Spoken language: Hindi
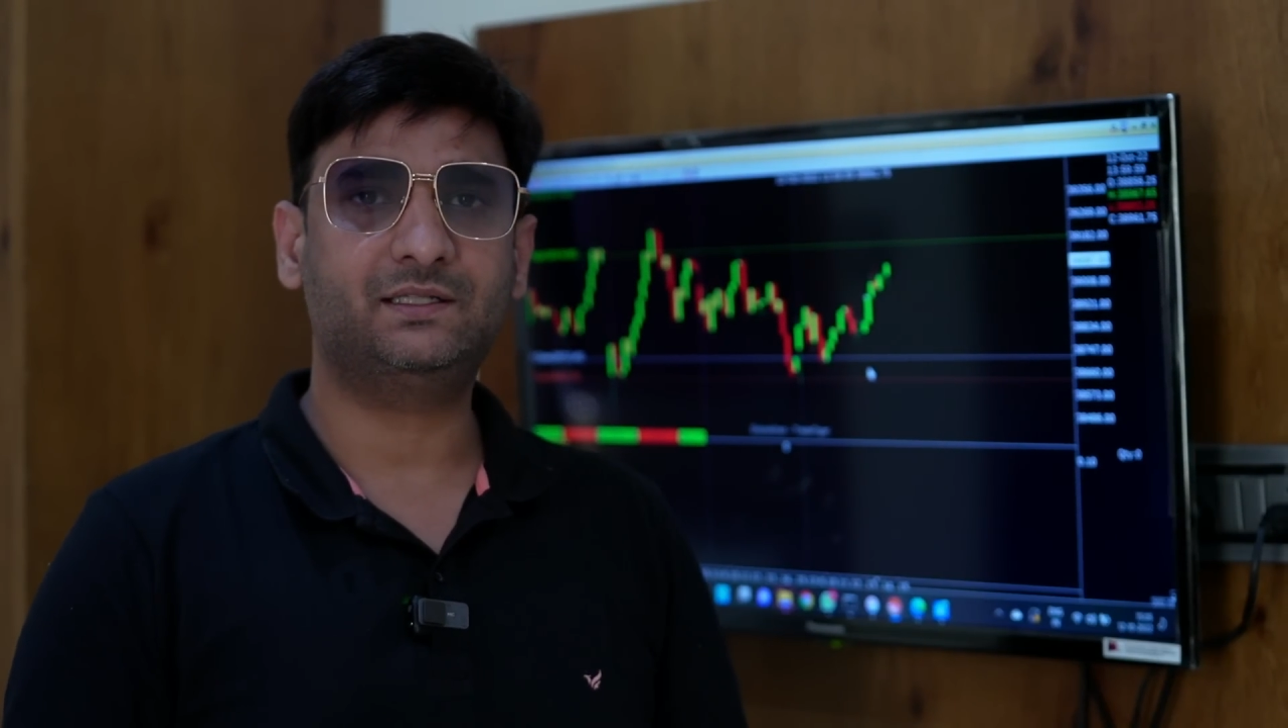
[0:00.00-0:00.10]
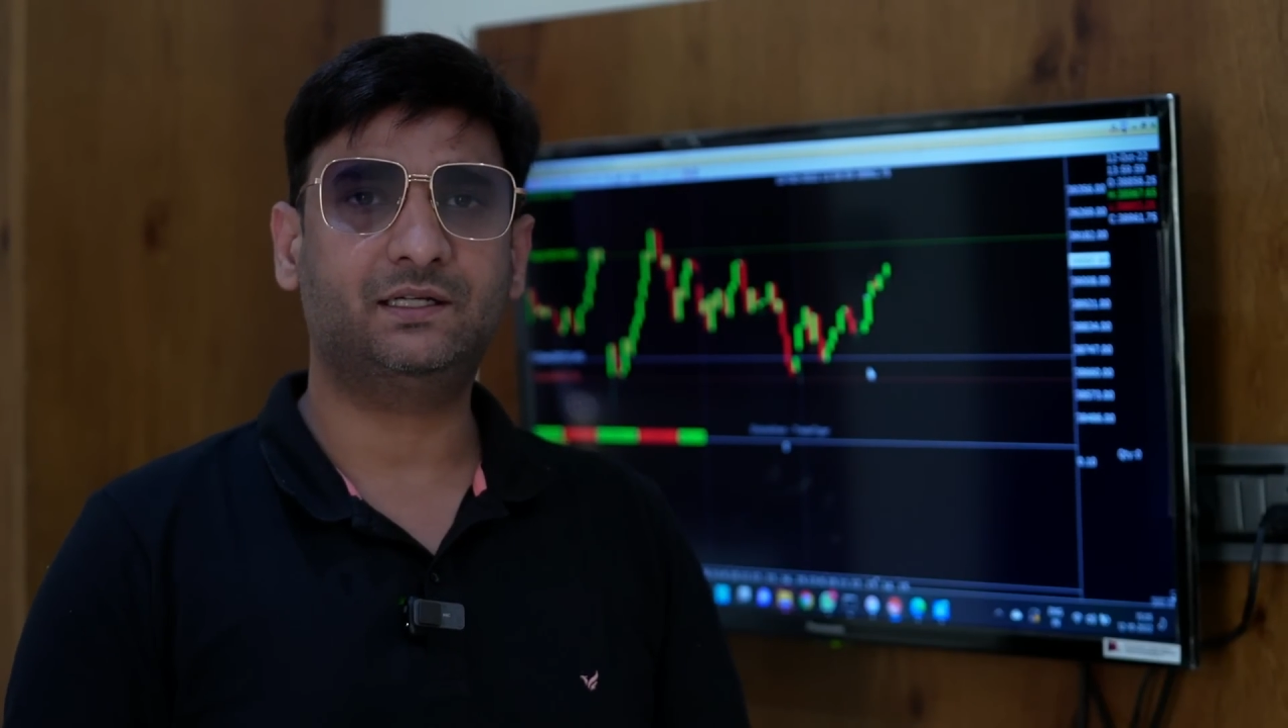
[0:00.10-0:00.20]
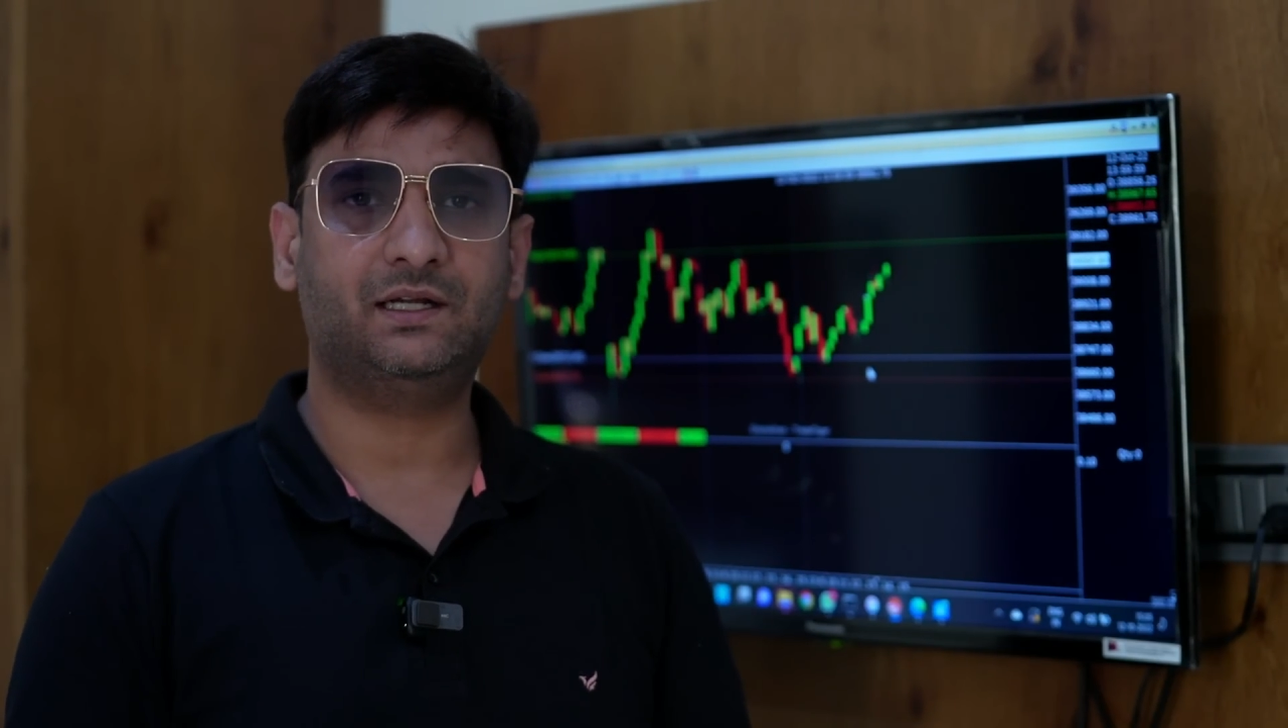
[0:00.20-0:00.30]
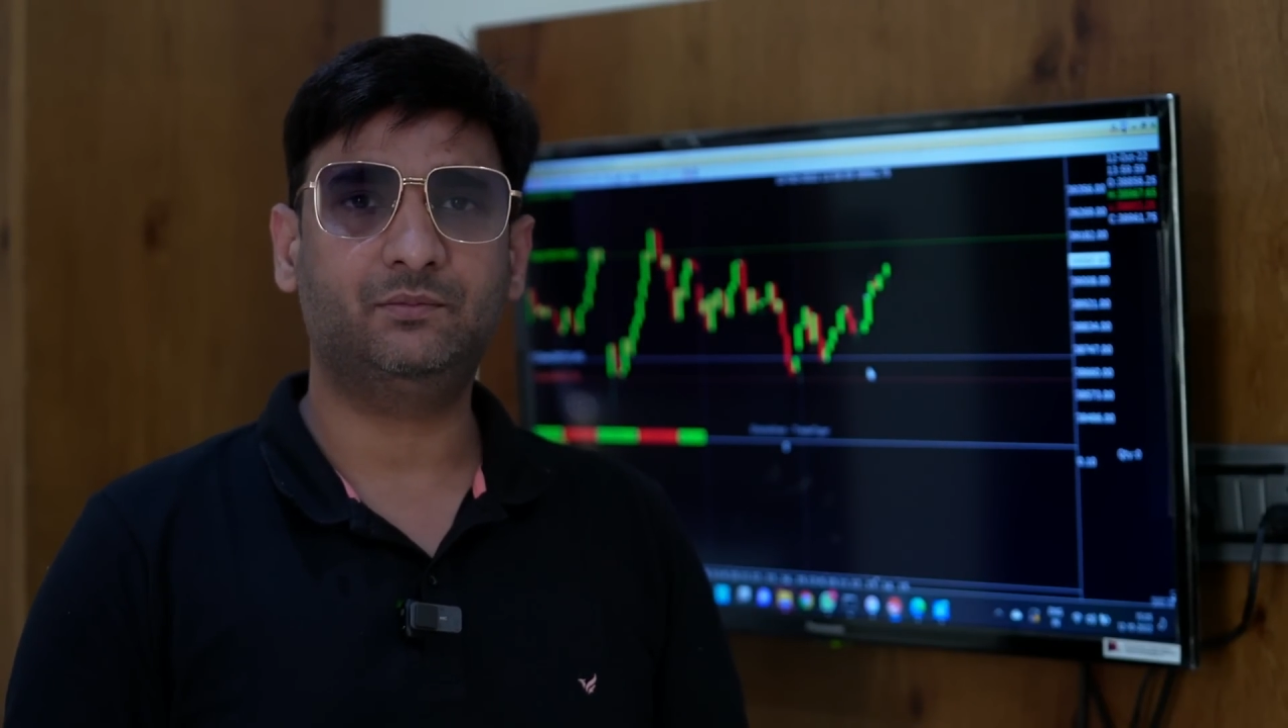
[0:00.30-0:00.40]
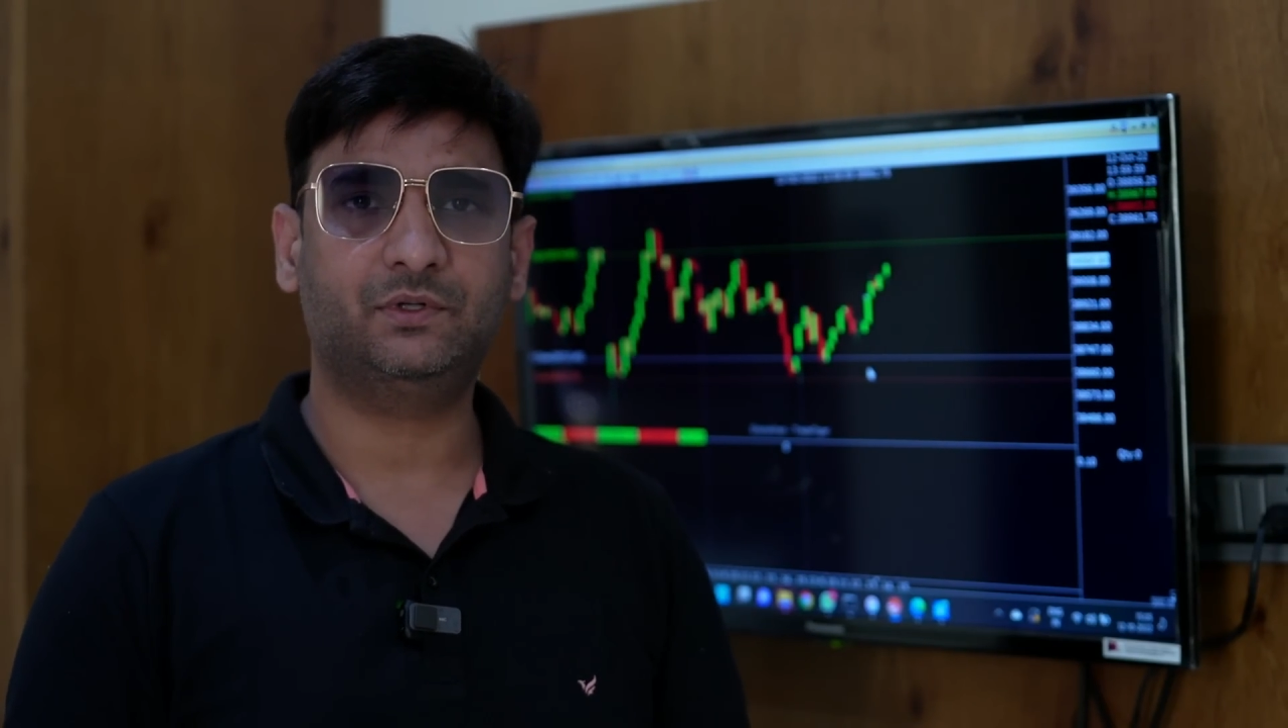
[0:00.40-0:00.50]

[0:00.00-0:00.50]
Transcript: कैसे काम